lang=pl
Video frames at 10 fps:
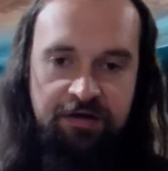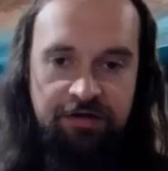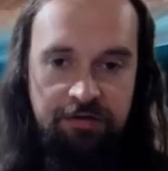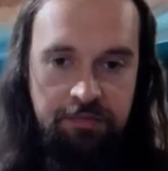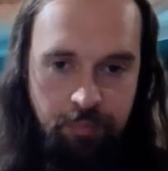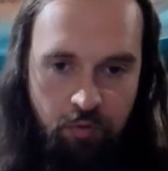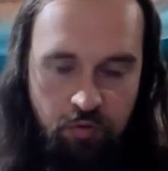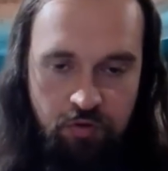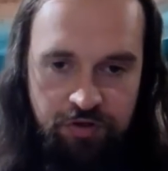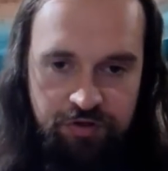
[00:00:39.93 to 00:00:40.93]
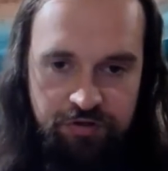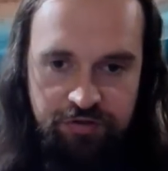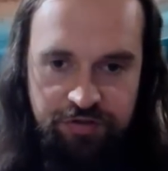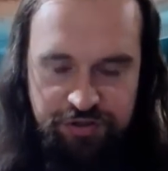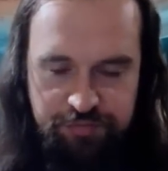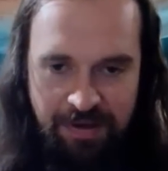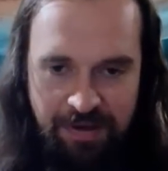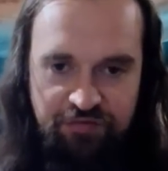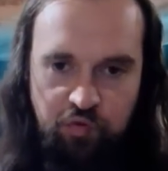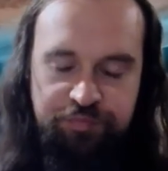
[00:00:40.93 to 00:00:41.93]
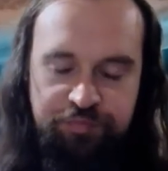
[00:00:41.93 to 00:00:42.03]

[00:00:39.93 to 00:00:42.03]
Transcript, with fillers: e, po e, hiszpańsku.